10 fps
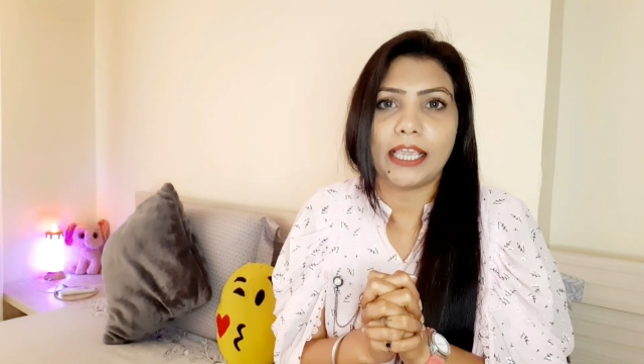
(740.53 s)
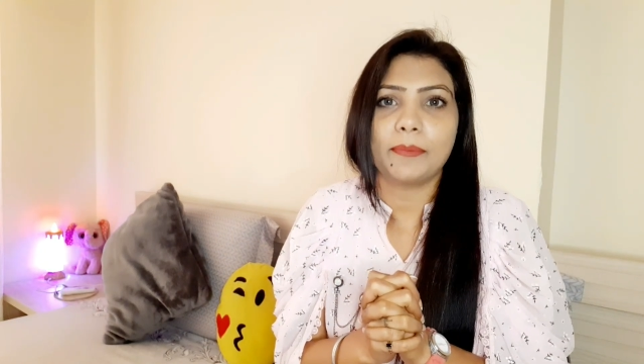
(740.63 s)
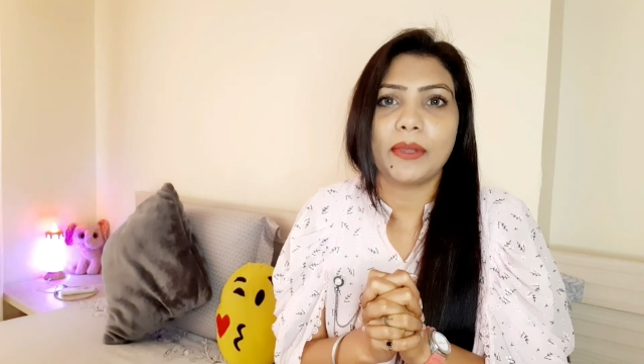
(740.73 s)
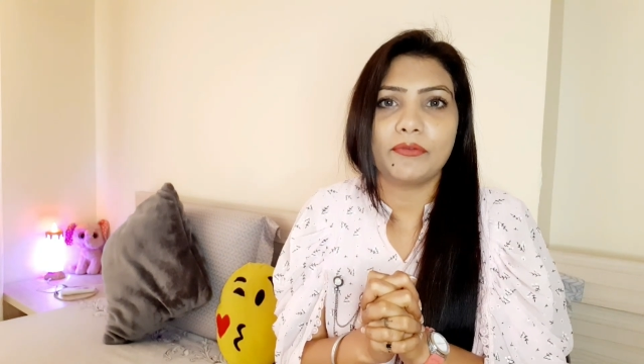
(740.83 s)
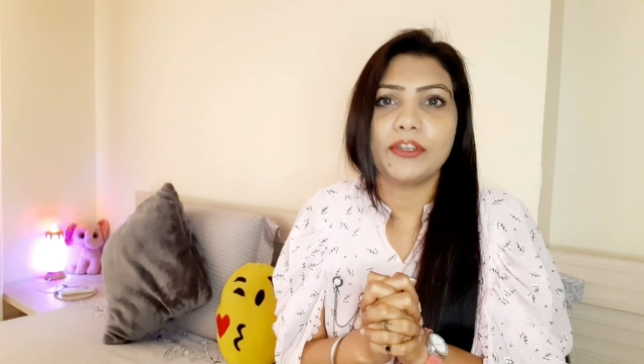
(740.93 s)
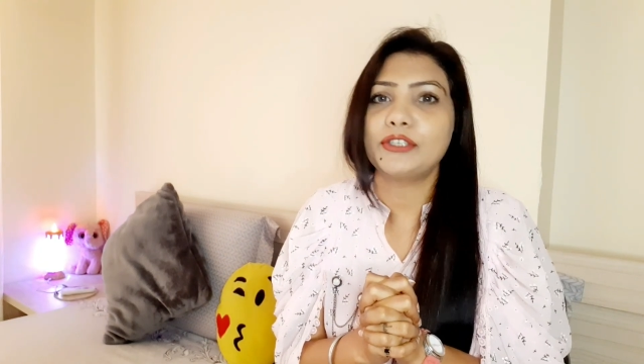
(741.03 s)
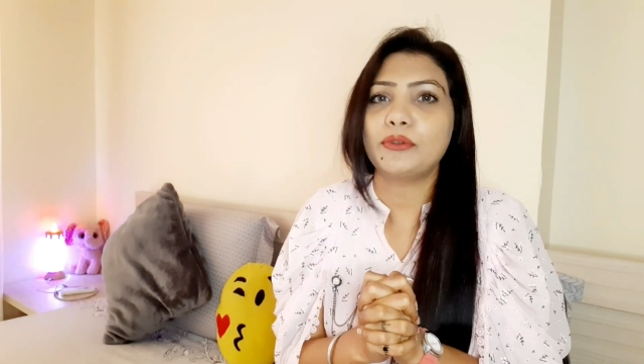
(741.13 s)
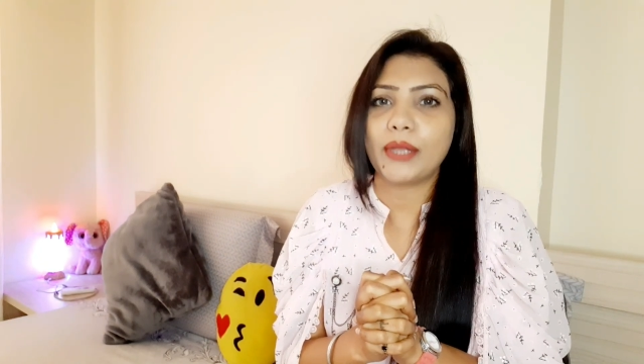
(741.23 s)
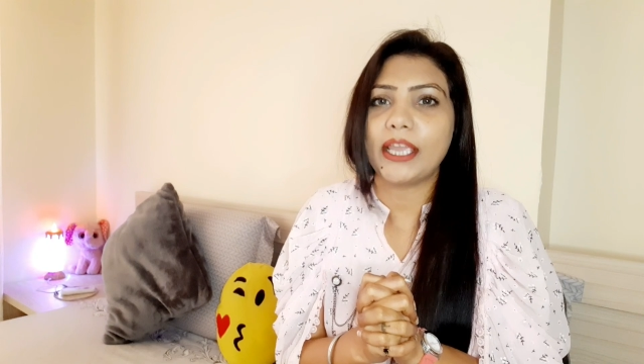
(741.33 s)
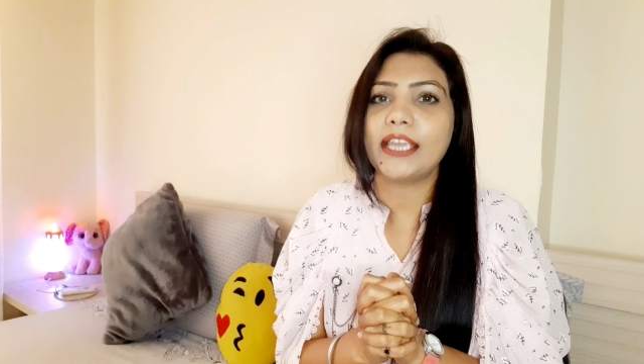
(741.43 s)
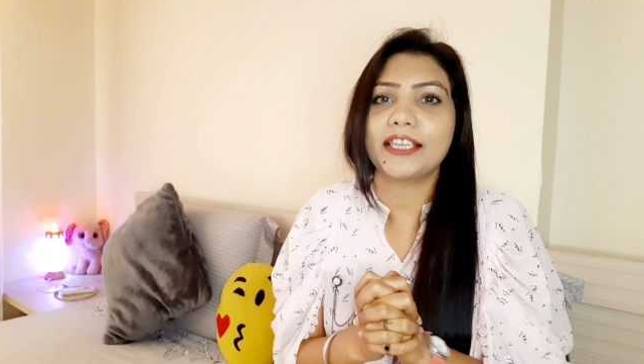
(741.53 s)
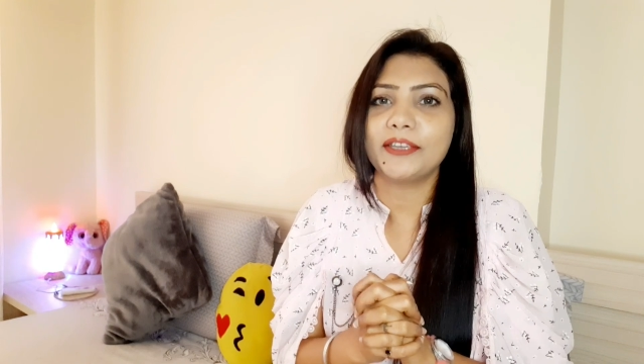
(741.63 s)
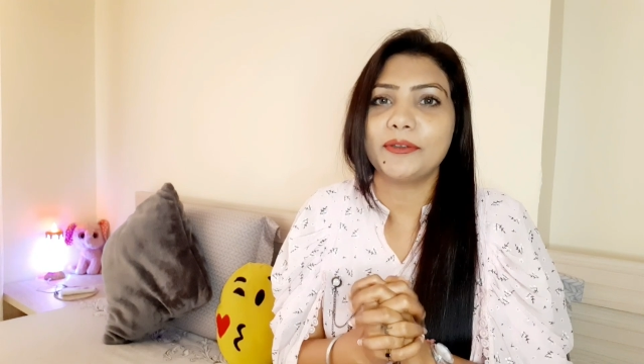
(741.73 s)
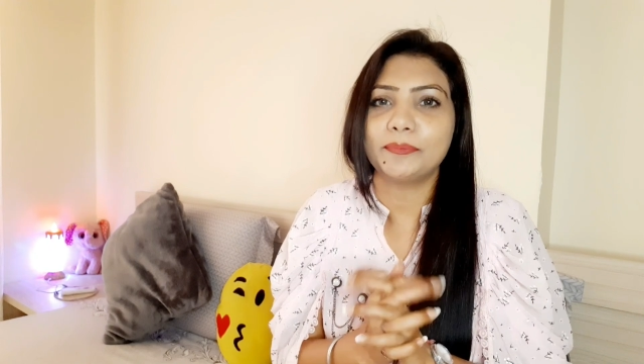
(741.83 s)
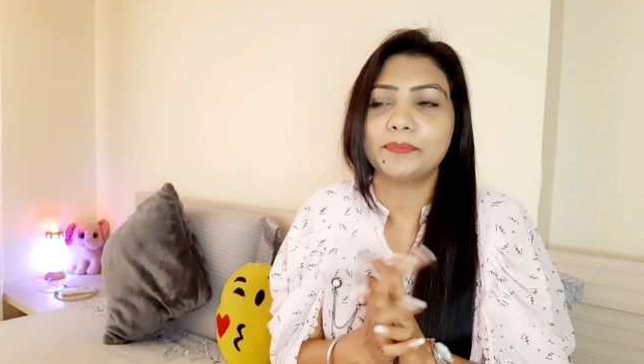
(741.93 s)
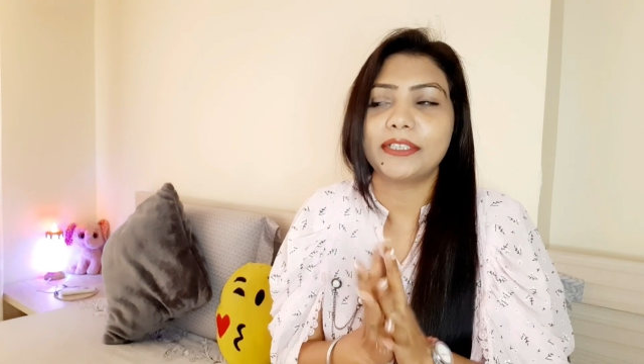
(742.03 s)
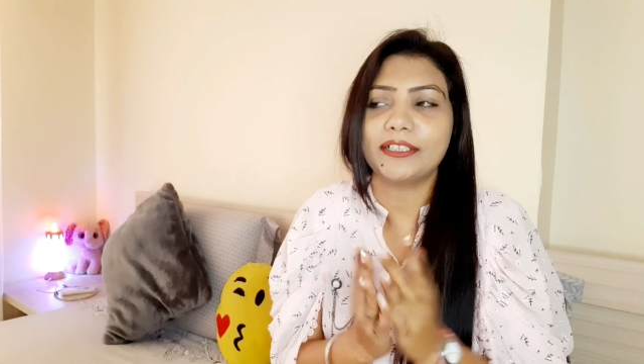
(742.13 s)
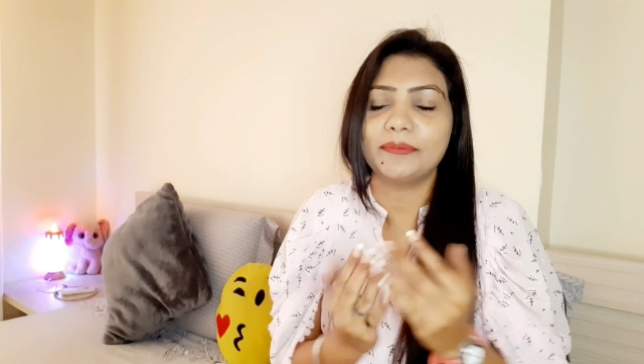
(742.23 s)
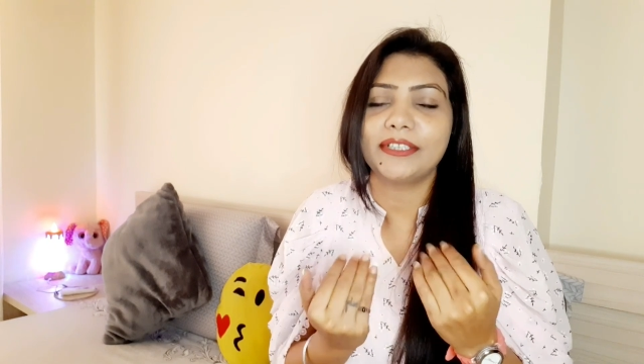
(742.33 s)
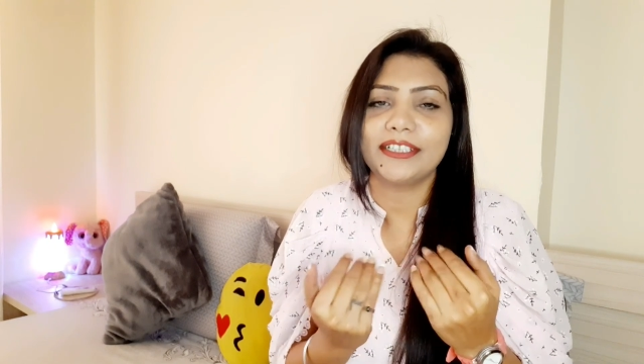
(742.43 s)
एक बार विश तो है कि
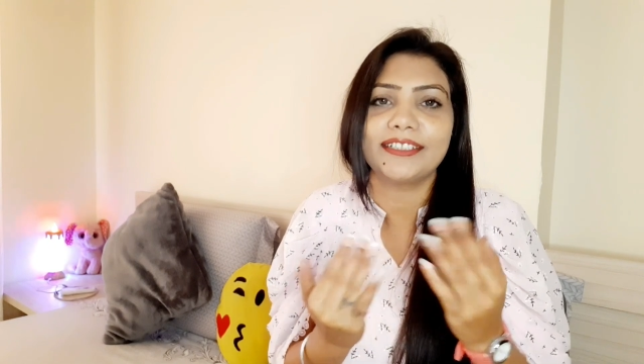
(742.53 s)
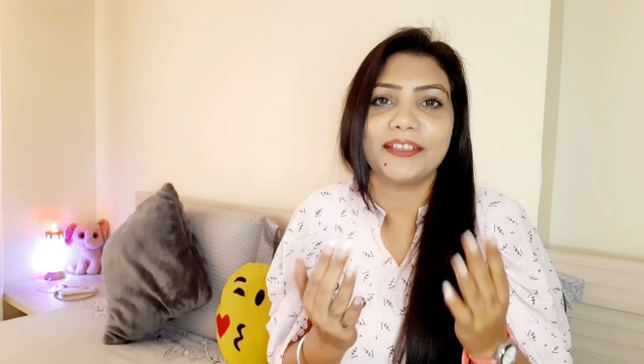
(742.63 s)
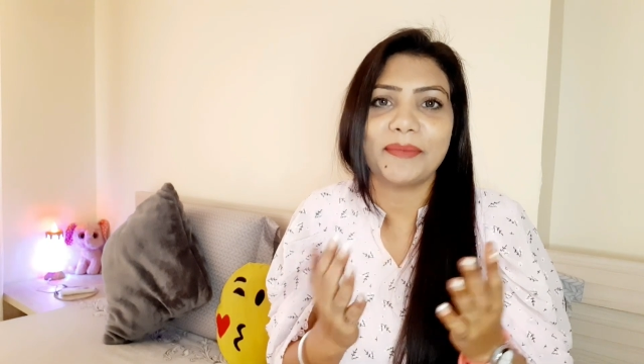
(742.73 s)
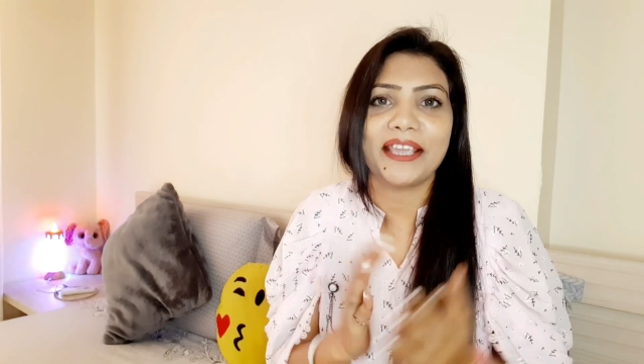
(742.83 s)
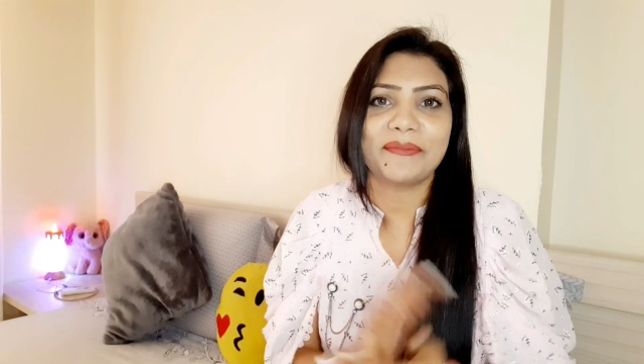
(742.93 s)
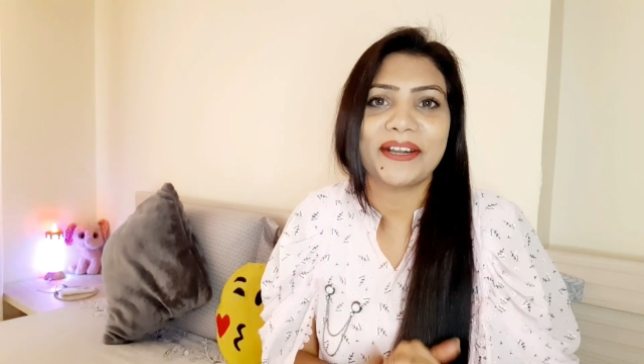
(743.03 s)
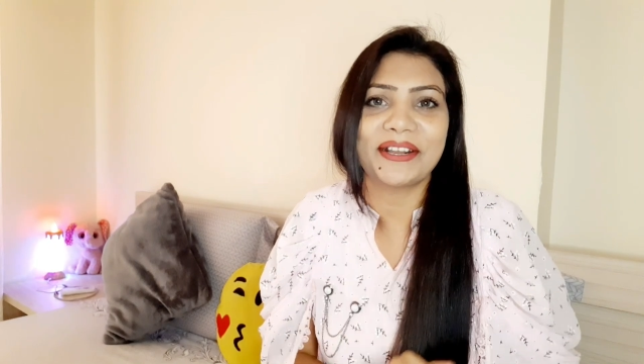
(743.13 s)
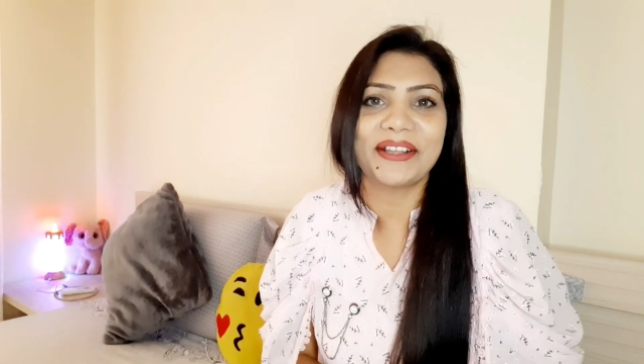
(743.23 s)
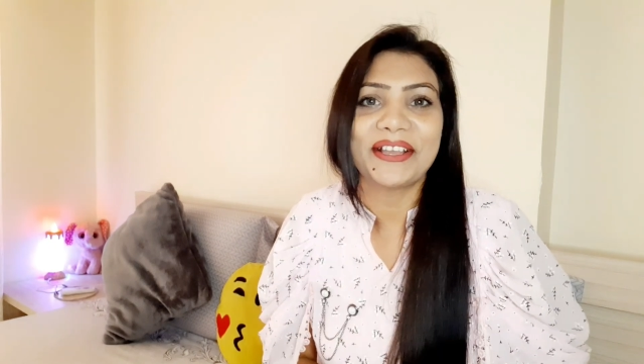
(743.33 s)
मतलब मेरी कि मैं एक बार